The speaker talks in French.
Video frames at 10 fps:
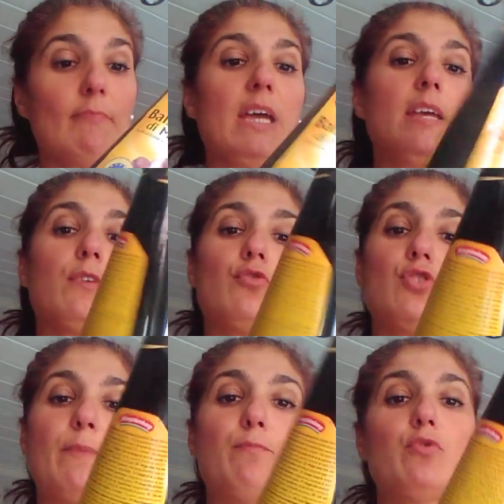Et que
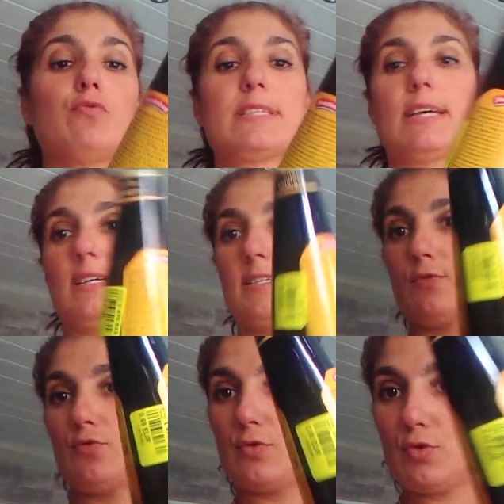j'aime beaucoup ça.
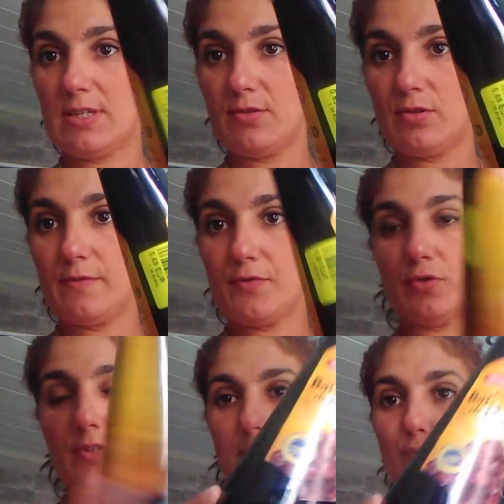C'est 69
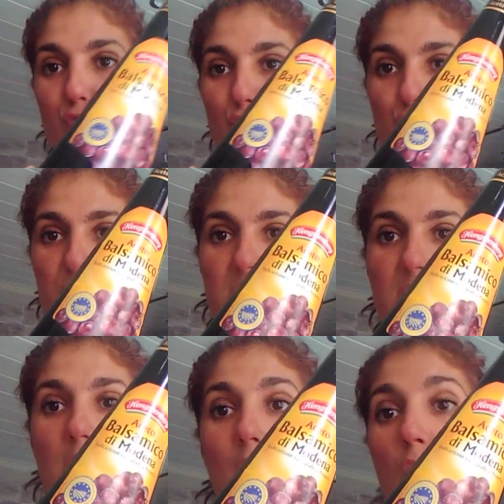centimes
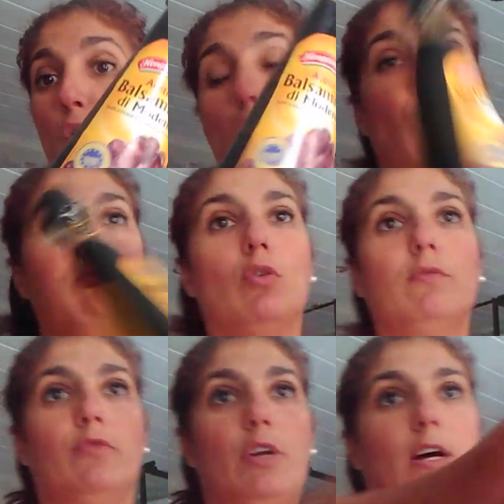celui-ci. Bon,
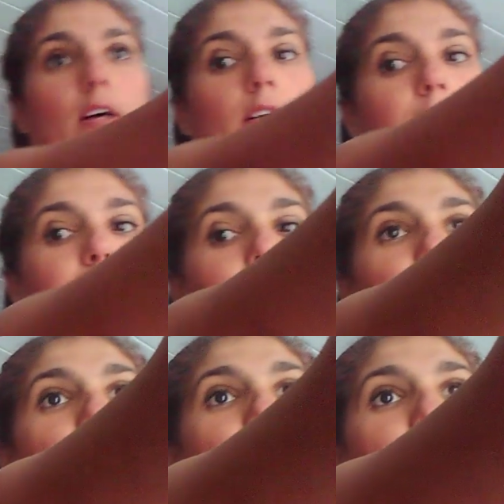voilà, hein,
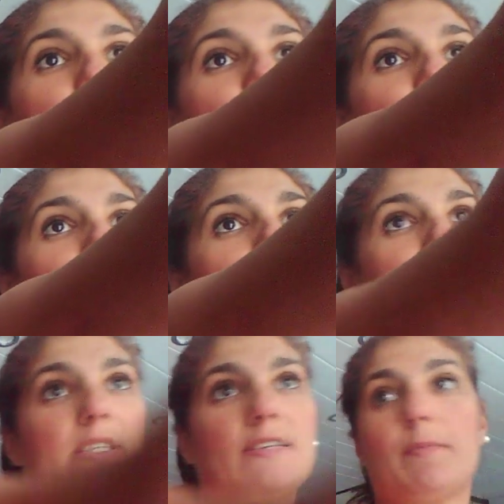rien de, de volant,
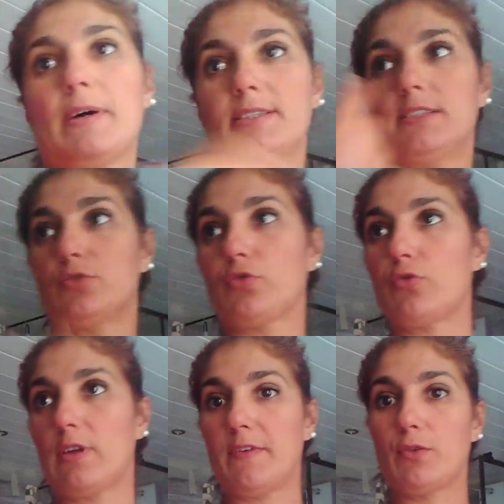mais ça fait partie des
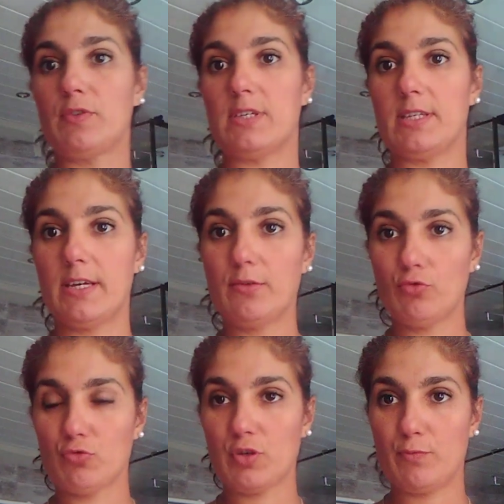trucs de la vie quotidienne
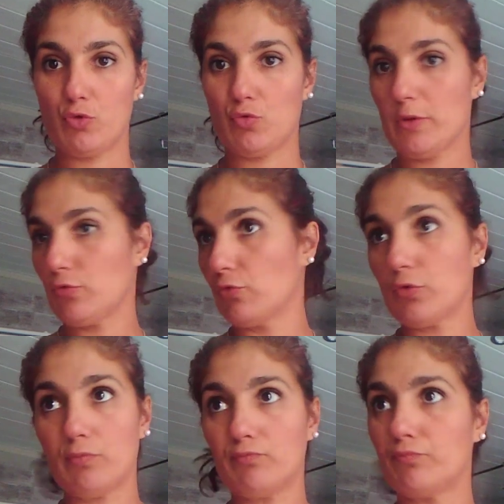dont j'ai besoin.
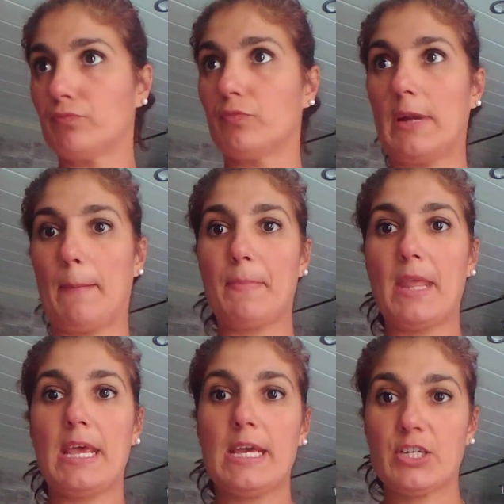Donc, voilà.
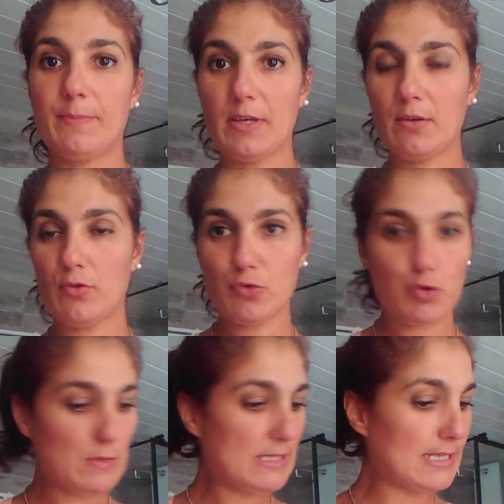J'ai pris
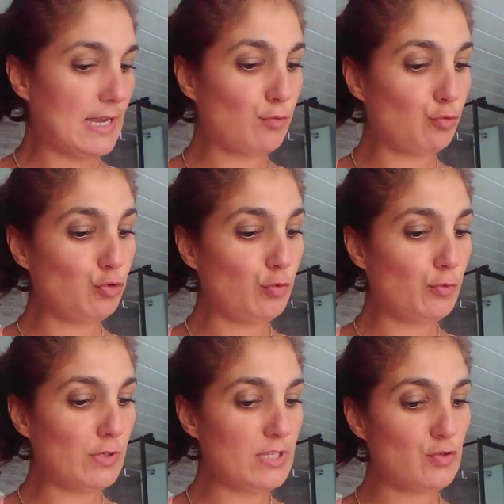ensuite un contour
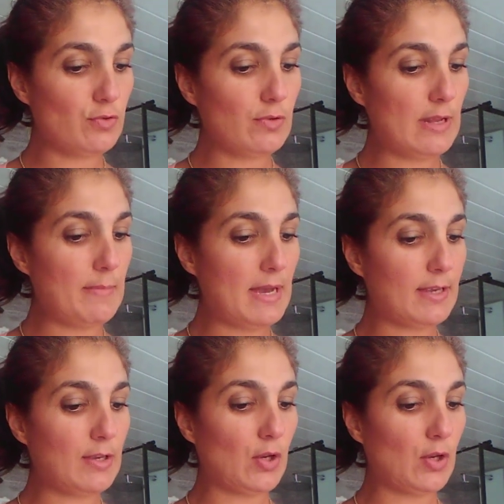pour les yeux de la marque